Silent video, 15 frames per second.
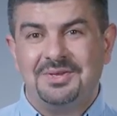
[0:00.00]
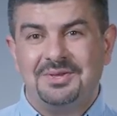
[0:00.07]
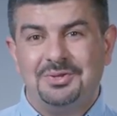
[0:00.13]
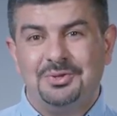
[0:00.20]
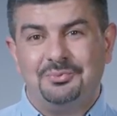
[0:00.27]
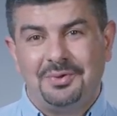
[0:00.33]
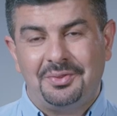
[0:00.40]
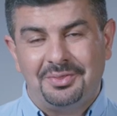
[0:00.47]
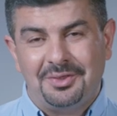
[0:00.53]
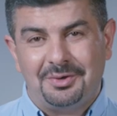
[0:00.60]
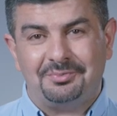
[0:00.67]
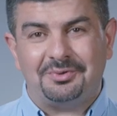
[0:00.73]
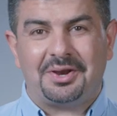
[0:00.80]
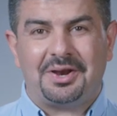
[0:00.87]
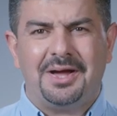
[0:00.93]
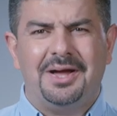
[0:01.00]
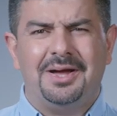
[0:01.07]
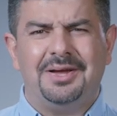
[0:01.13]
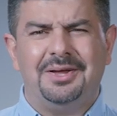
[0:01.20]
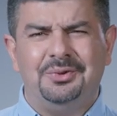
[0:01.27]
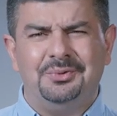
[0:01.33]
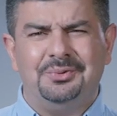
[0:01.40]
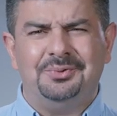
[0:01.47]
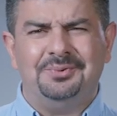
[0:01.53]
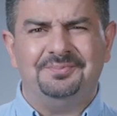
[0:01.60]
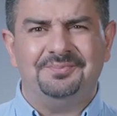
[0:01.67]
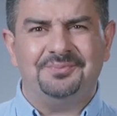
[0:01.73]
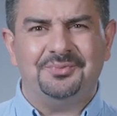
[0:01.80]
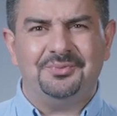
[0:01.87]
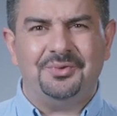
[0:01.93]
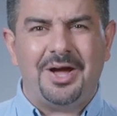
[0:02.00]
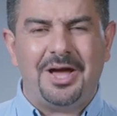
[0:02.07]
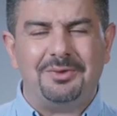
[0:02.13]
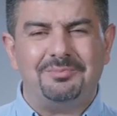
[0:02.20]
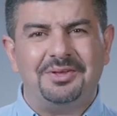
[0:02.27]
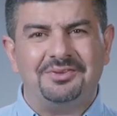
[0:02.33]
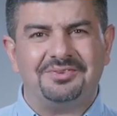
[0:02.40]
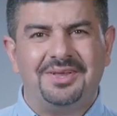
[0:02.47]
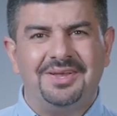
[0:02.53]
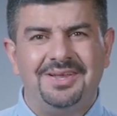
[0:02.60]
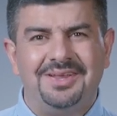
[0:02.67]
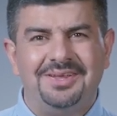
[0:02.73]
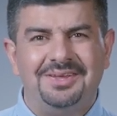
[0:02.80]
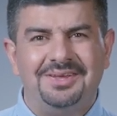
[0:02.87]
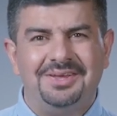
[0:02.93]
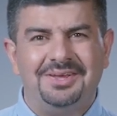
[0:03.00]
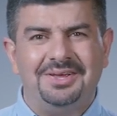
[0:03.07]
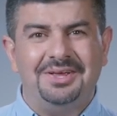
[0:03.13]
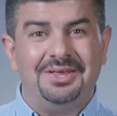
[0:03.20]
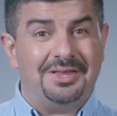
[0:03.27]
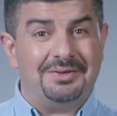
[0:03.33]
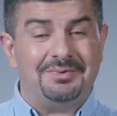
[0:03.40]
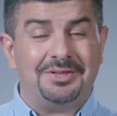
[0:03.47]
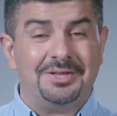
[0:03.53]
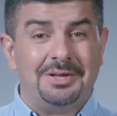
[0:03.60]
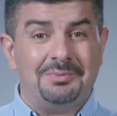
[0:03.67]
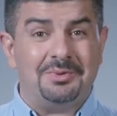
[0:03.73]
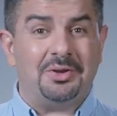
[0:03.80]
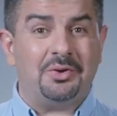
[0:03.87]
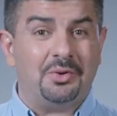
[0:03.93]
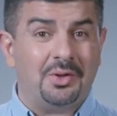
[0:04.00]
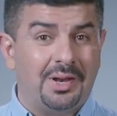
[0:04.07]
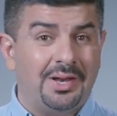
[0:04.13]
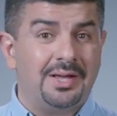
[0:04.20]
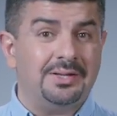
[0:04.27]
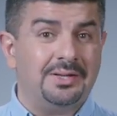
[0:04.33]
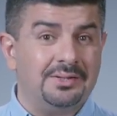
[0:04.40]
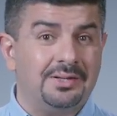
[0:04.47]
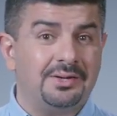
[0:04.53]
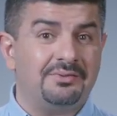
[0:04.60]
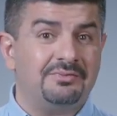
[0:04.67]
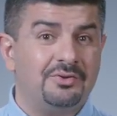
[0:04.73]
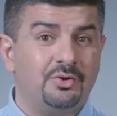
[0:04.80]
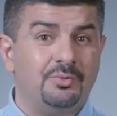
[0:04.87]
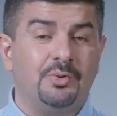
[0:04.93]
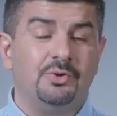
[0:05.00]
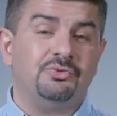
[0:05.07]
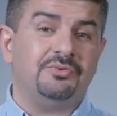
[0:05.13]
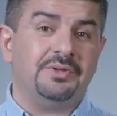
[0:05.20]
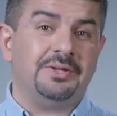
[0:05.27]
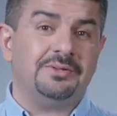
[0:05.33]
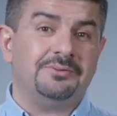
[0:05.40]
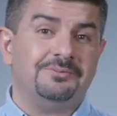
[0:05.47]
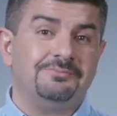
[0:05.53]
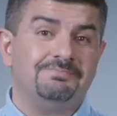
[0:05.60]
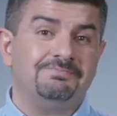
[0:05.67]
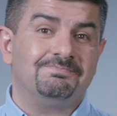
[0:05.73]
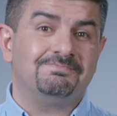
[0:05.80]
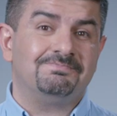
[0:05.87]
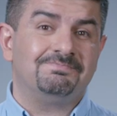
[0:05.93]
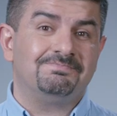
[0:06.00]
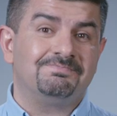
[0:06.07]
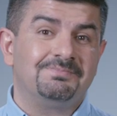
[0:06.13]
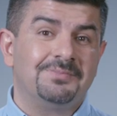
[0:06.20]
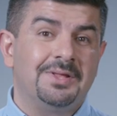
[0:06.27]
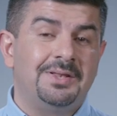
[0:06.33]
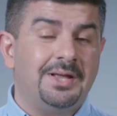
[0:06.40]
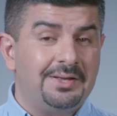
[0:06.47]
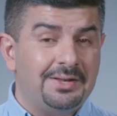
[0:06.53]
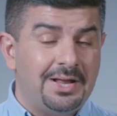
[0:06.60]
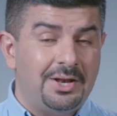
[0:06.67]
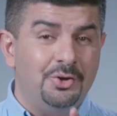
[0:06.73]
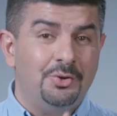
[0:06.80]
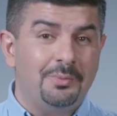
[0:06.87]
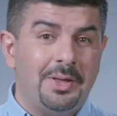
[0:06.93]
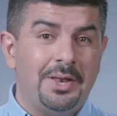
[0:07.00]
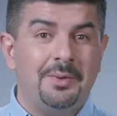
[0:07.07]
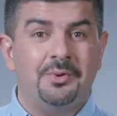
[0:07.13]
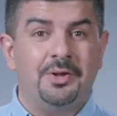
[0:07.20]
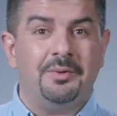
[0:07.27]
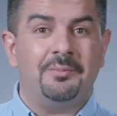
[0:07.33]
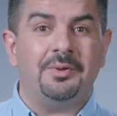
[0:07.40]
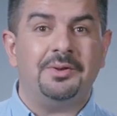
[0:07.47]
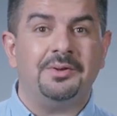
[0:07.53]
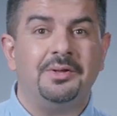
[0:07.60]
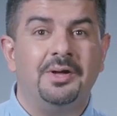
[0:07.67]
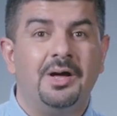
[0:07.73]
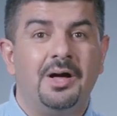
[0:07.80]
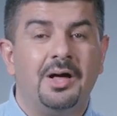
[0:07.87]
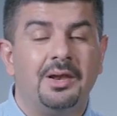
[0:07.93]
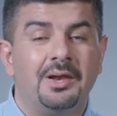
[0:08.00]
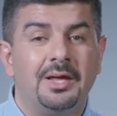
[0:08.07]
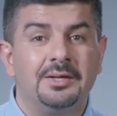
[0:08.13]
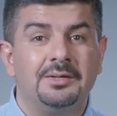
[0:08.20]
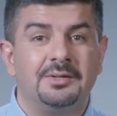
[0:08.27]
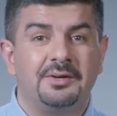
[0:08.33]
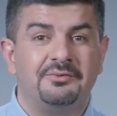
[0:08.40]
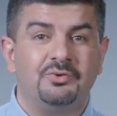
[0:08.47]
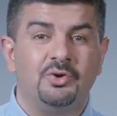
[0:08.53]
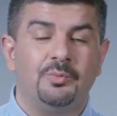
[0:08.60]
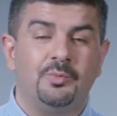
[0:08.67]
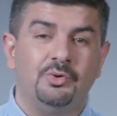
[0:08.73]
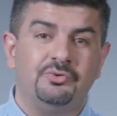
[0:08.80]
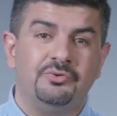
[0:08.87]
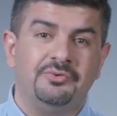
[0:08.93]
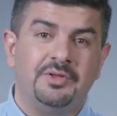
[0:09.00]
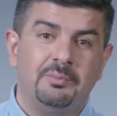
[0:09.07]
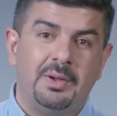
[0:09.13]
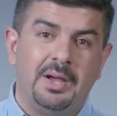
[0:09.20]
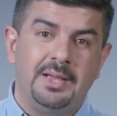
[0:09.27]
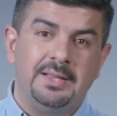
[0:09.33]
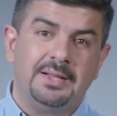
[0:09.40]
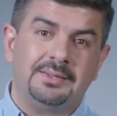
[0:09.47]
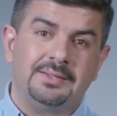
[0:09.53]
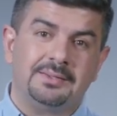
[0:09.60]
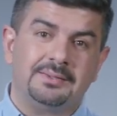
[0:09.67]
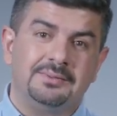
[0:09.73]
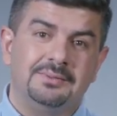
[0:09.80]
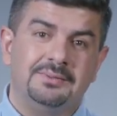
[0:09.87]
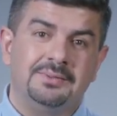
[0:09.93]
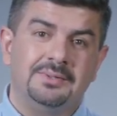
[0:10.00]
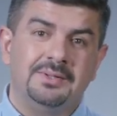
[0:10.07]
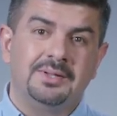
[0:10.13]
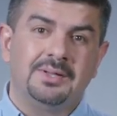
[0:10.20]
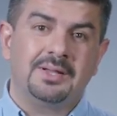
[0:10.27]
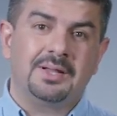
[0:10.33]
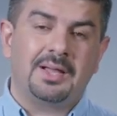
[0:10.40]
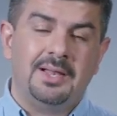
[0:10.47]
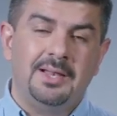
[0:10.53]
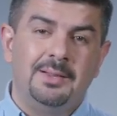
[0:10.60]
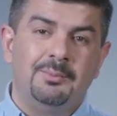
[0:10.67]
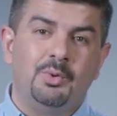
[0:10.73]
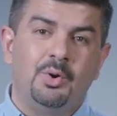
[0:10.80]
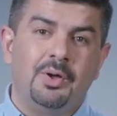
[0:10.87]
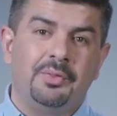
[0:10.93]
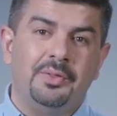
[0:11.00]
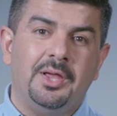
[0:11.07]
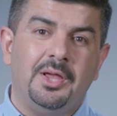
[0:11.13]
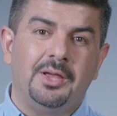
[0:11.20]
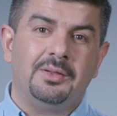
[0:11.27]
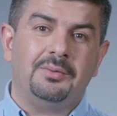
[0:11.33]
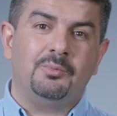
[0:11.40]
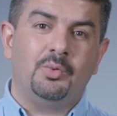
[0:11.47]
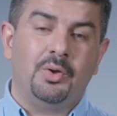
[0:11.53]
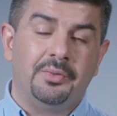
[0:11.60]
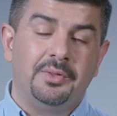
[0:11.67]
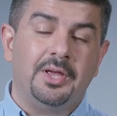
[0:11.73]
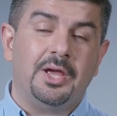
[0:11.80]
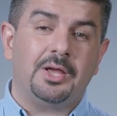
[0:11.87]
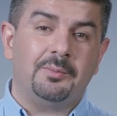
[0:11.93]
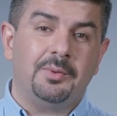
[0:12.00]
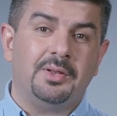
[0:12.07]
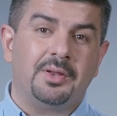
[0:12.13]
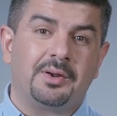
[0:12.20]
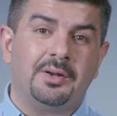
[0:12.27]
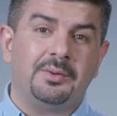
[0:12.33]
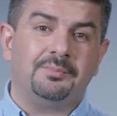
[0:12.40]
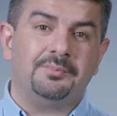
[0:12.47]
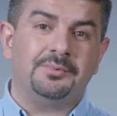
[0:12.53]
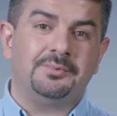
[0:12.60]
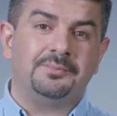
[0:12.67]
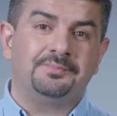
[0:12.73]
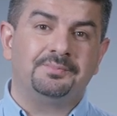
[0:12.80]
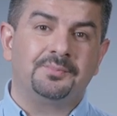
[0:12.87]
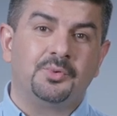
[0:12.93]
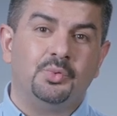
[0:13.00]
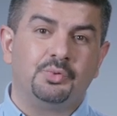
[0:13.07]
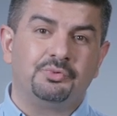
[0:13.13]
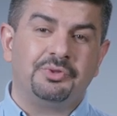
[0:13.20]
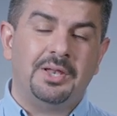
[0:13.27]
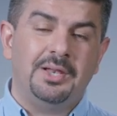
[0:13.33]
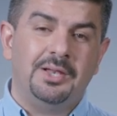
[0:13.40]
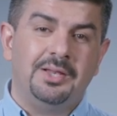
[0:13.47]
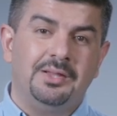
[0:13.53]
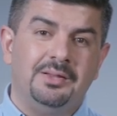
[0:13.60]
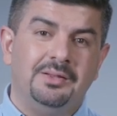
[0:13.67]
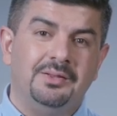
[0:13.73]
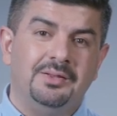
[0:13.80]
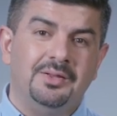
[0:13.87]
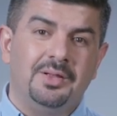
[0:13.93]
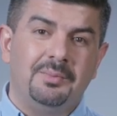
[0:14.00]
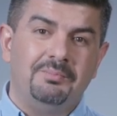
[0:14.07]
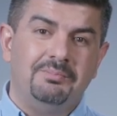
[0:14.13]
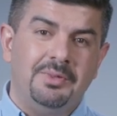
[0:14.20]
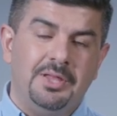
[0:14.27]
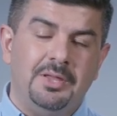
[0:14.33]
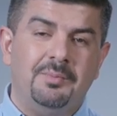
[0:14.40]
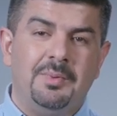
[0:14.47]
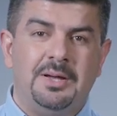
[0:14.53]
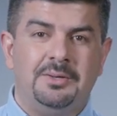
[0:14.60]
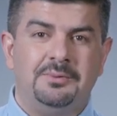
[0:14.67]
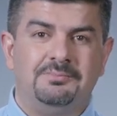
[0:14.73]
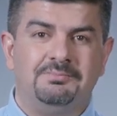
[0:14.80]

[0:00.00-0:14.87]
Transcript: يفضل بصراحة انه واحد ما يصلي اذا ما تؤمن انه الله يقدر يسوي معجزات لكن هاليوم احنا بنؤمن الله يقدر يسوي معجزات بحياتك خلي مواضيع مواضيعك بيد الرب وصلي بإيمان